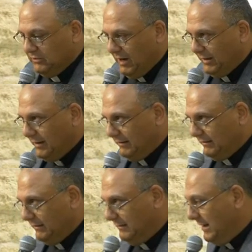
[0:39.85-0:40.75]
وعدد
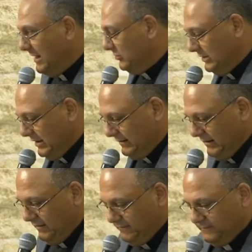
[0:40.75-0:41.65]

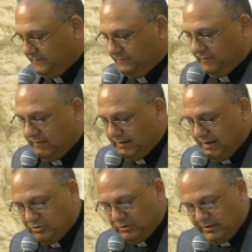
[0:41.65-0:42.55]
33 من
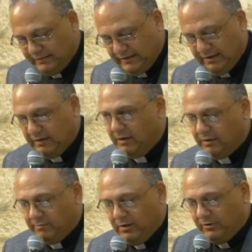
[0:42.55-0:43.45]
33 ل
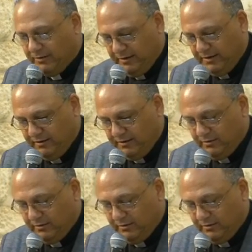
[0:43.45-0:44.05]
44